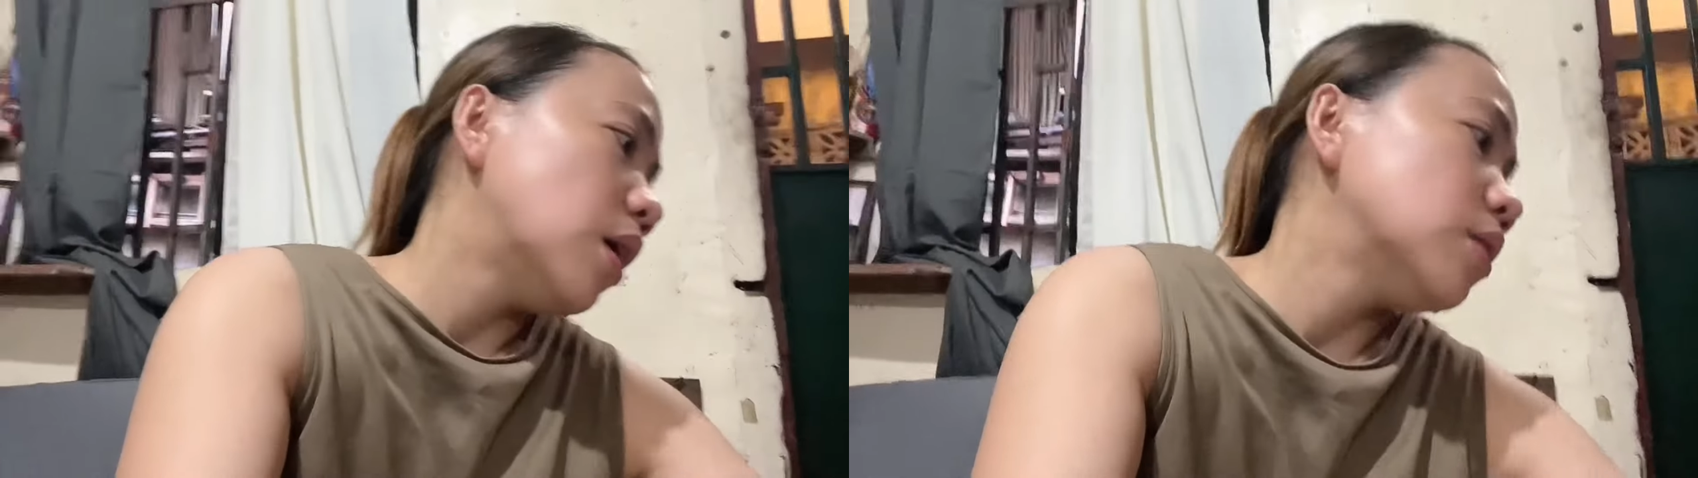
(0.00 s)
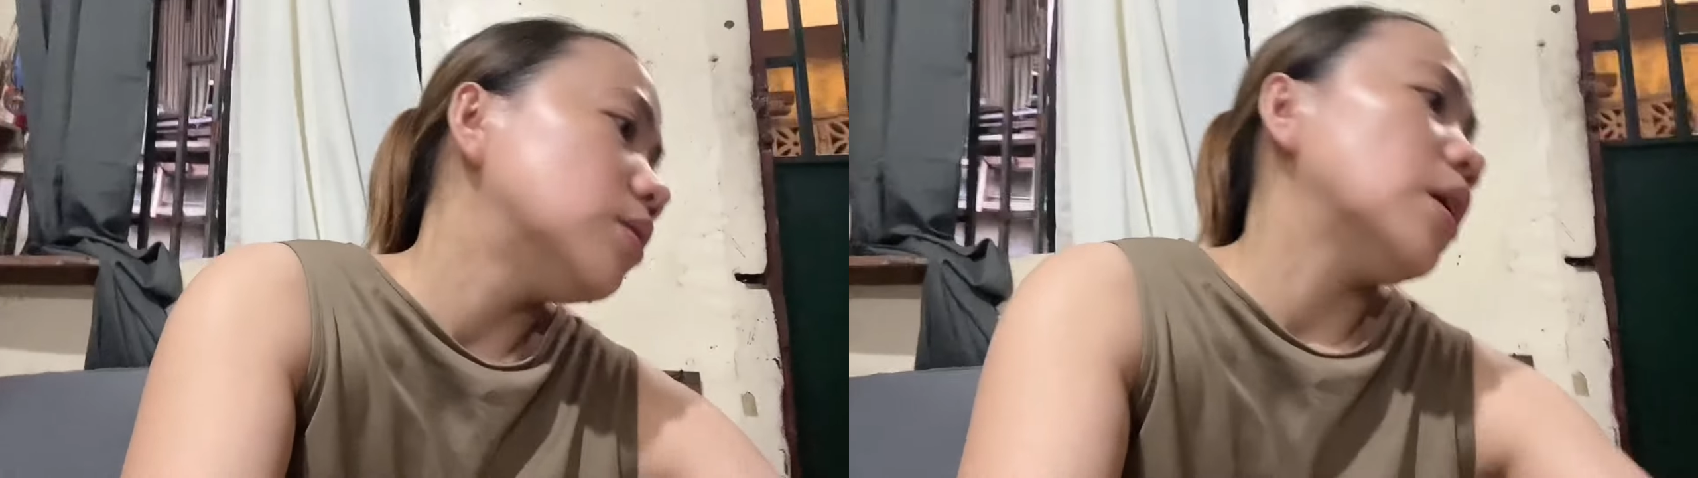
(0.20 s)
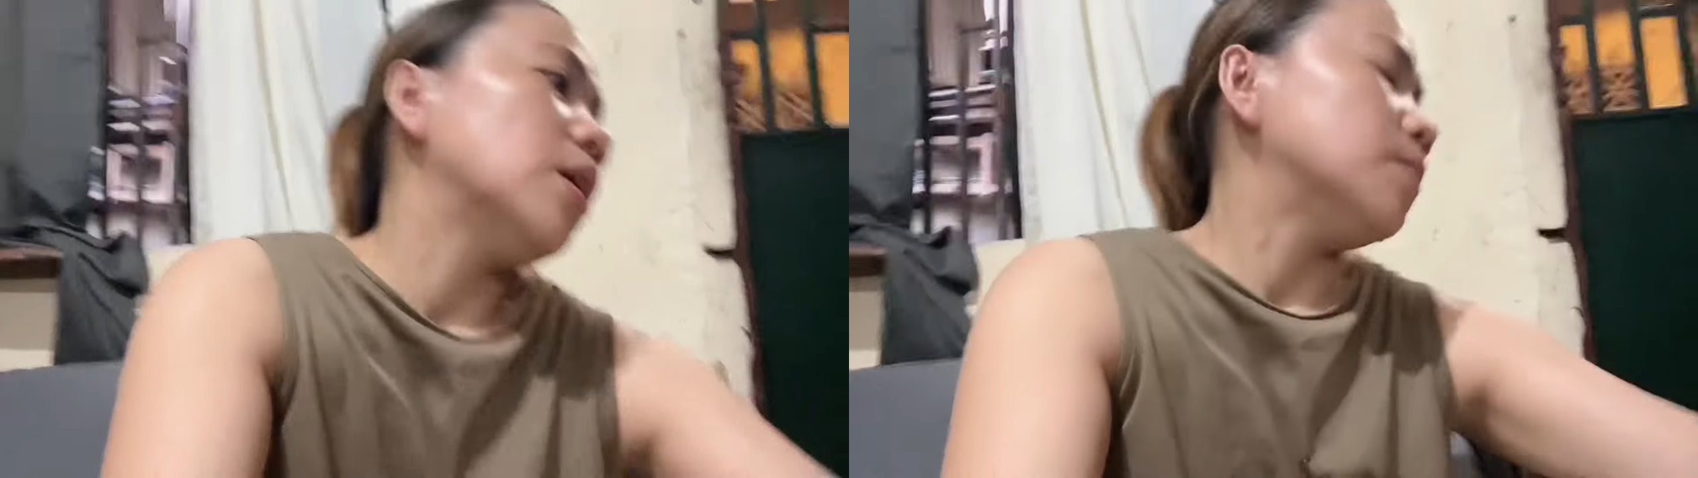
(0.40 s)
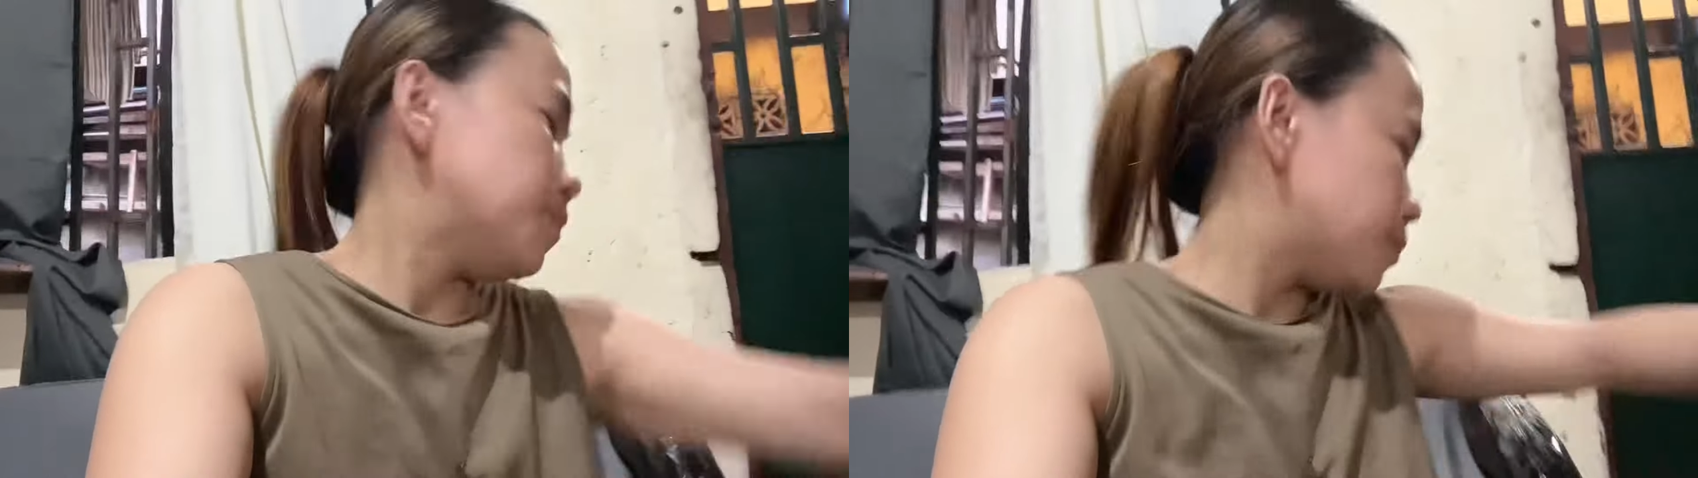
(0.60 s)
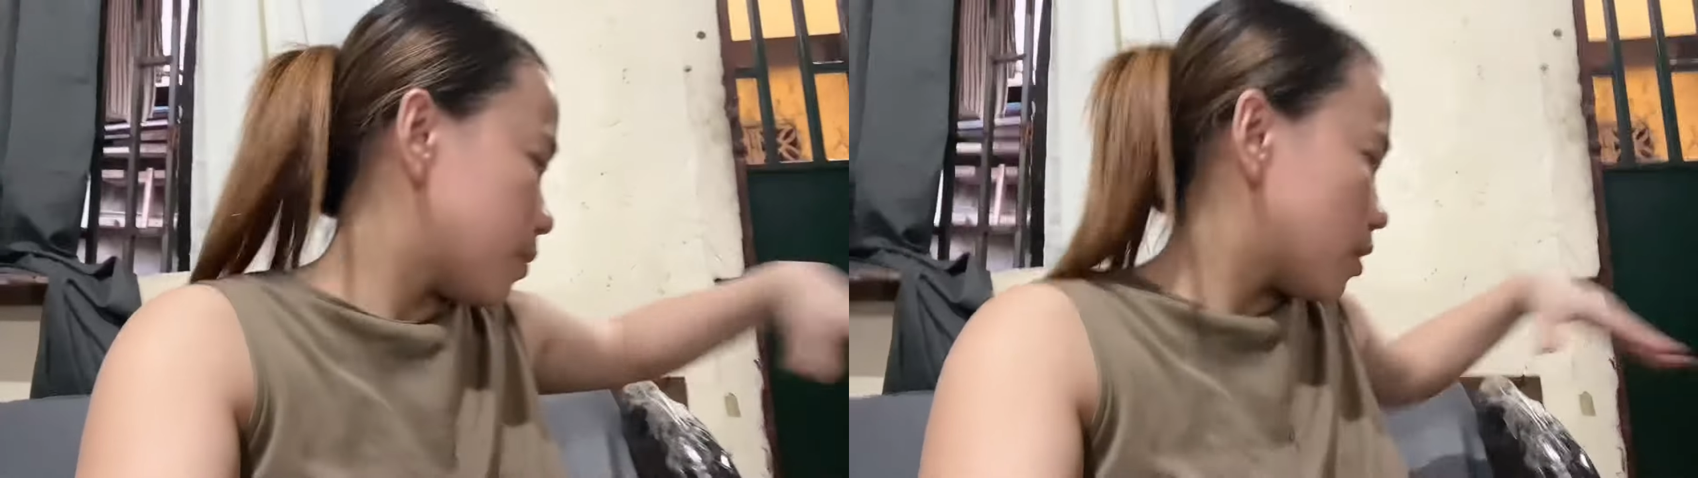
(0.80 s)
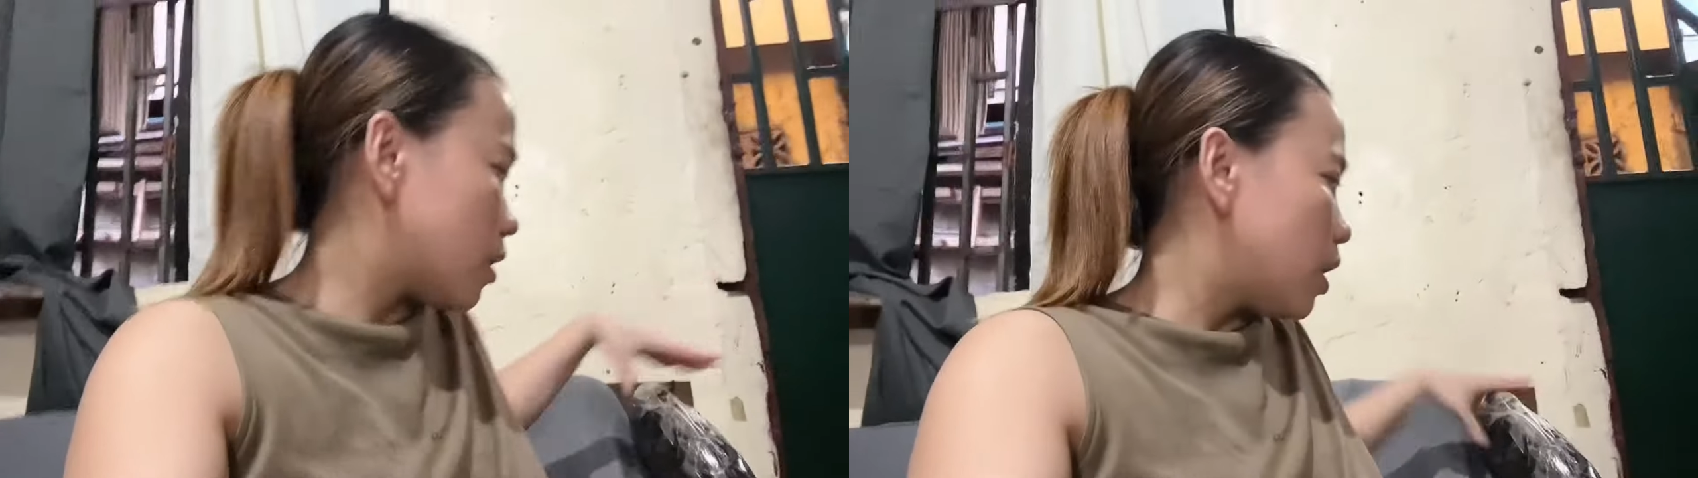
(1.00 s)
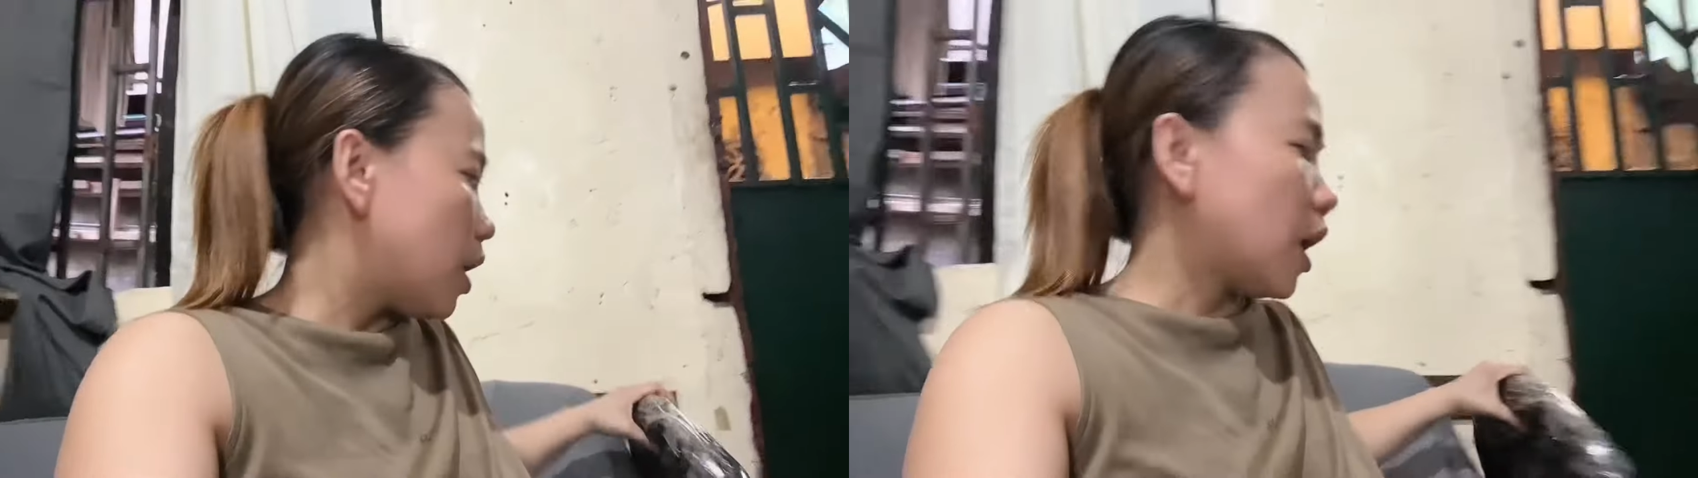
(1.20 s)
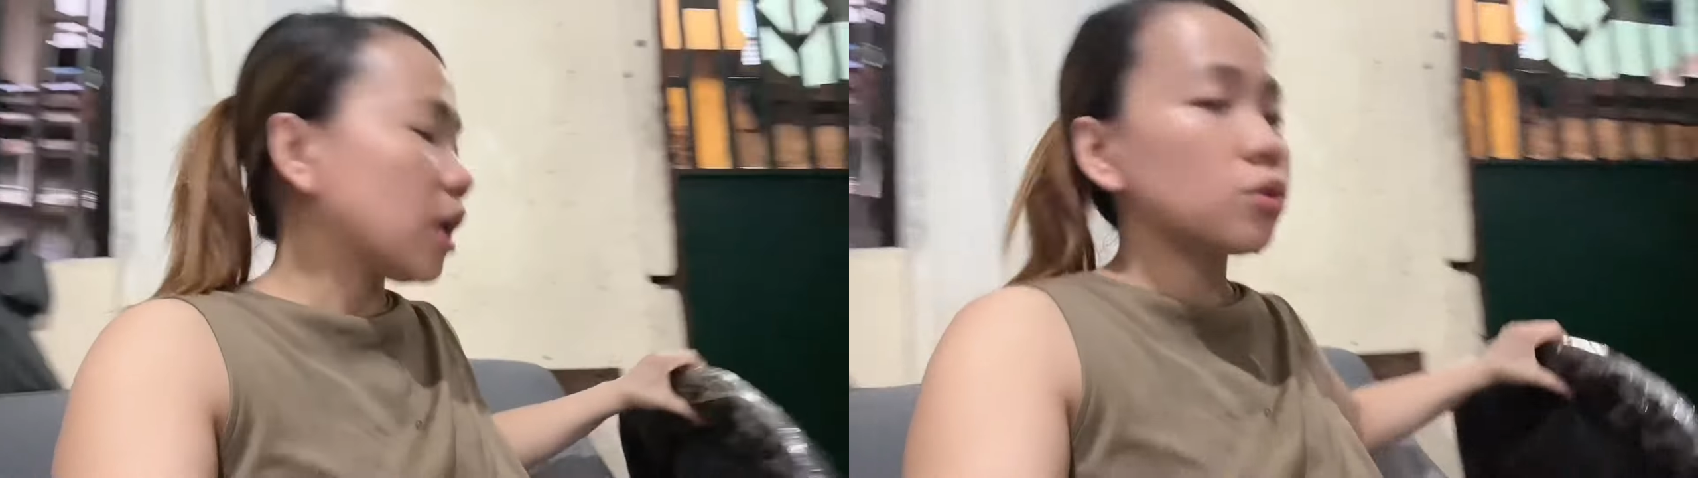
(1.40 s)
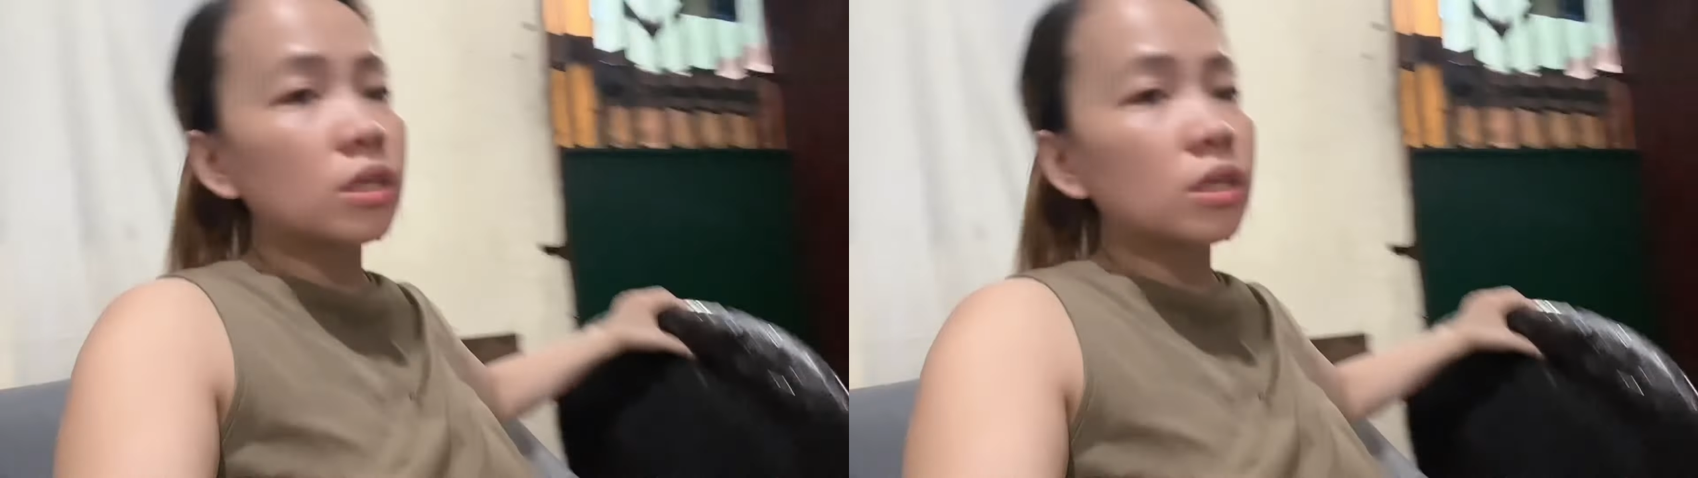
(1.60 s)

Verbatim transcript: Then, ito